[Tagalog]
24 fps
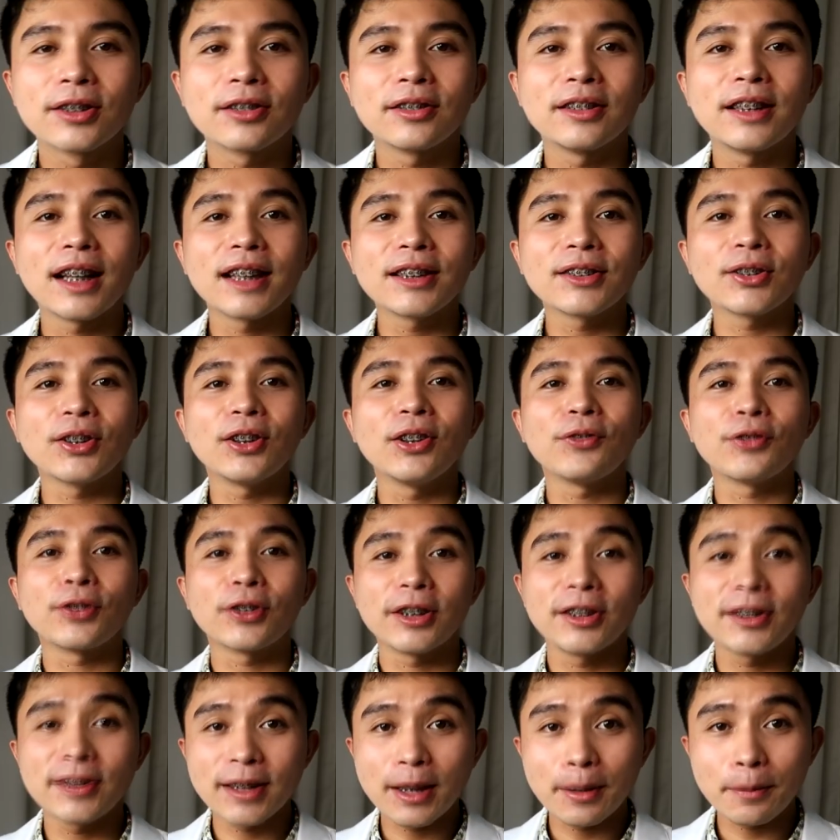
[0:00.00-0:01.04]
So that's all
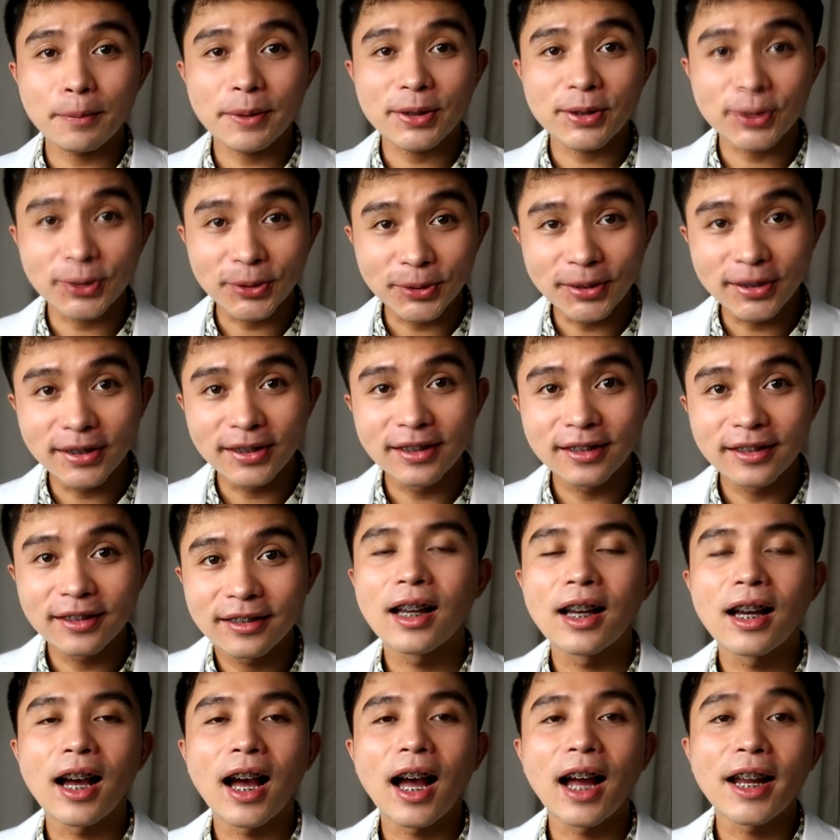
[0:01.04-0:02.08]
for this episode.
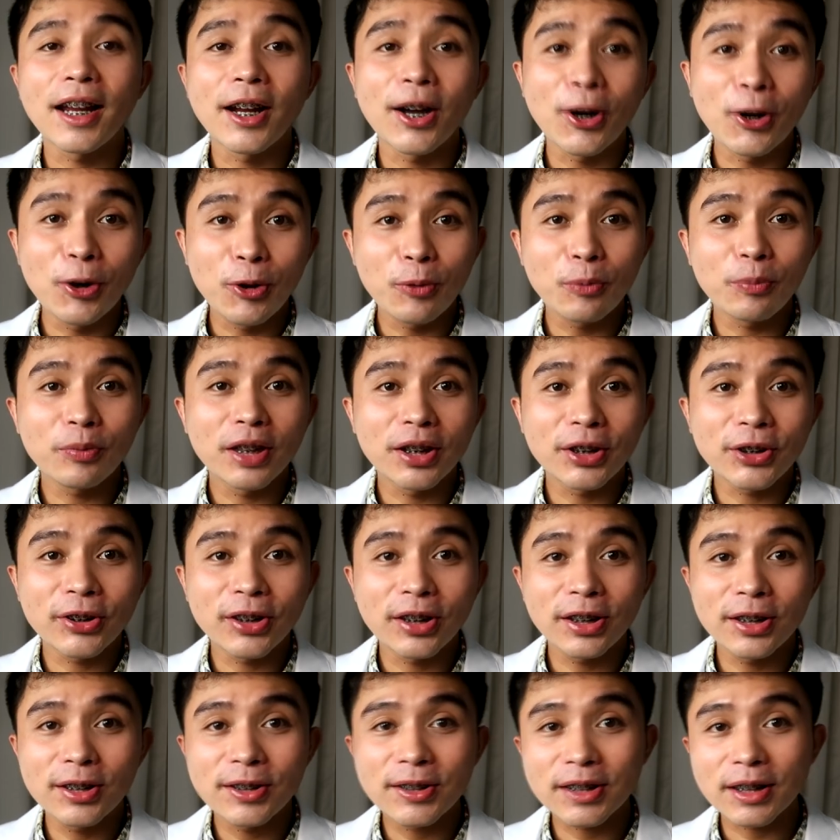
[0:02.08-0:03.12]
I hope that
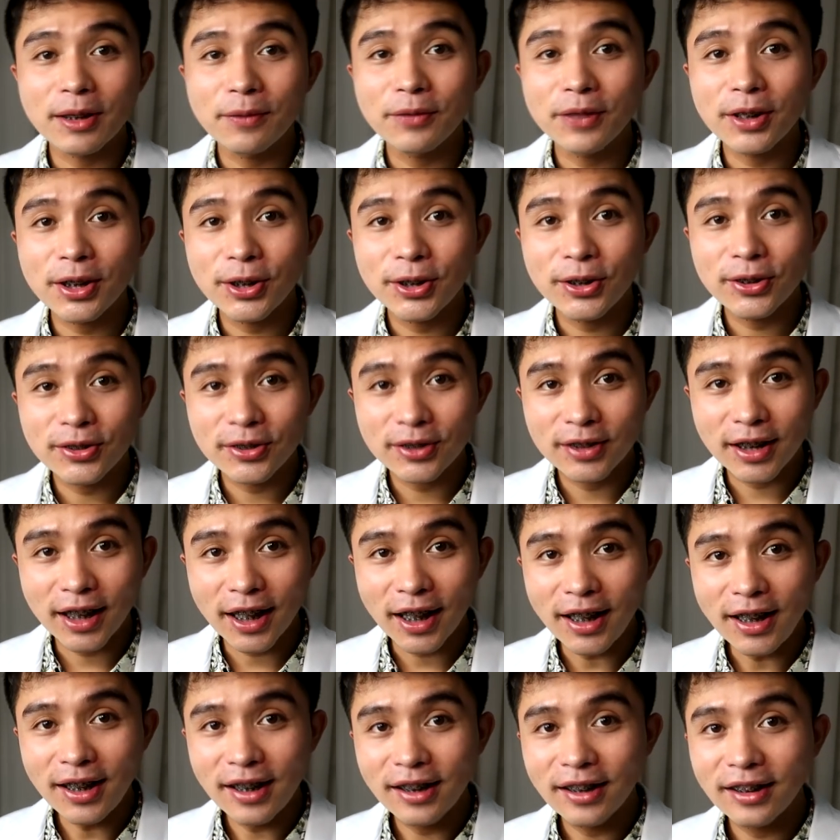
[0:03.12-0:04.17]
you learned something new
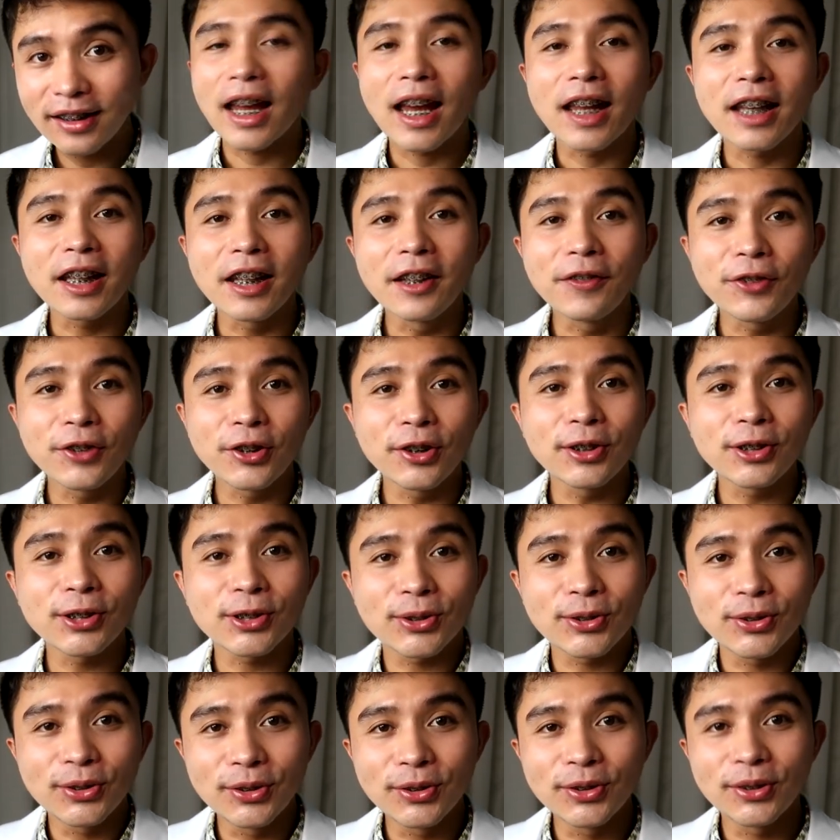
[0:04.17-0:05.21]
today. And if you
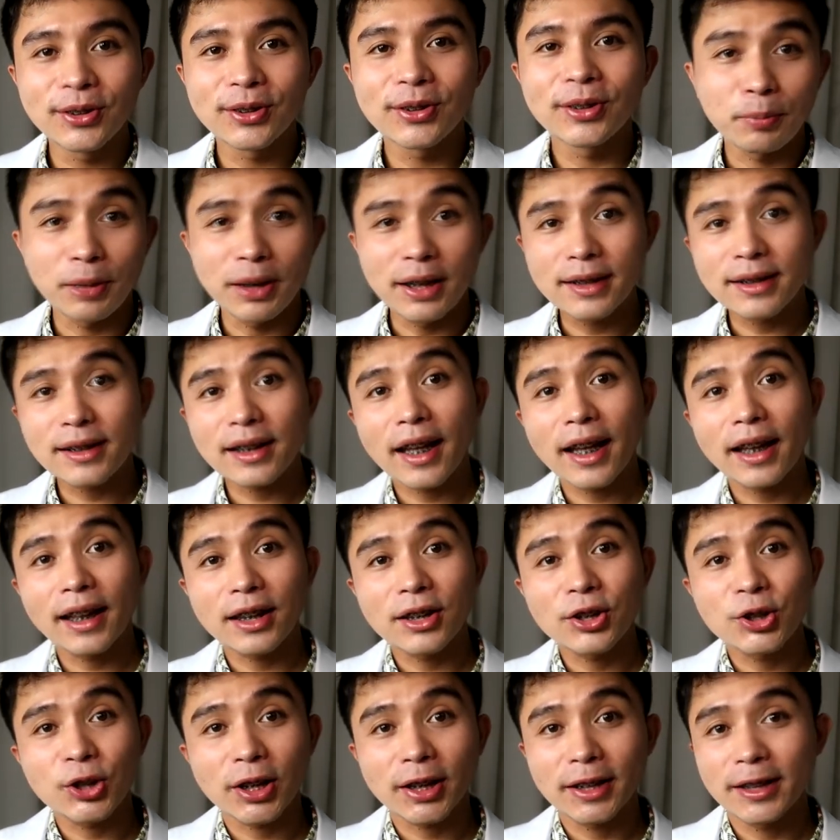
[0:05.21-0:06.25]
do, please like
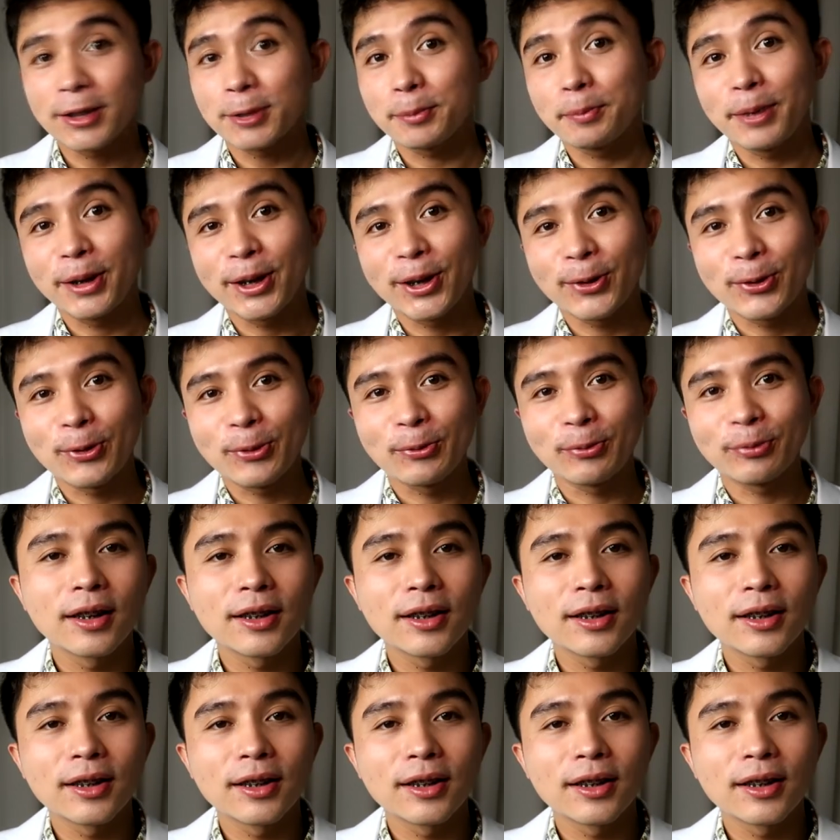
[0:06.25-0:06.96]
and share this video.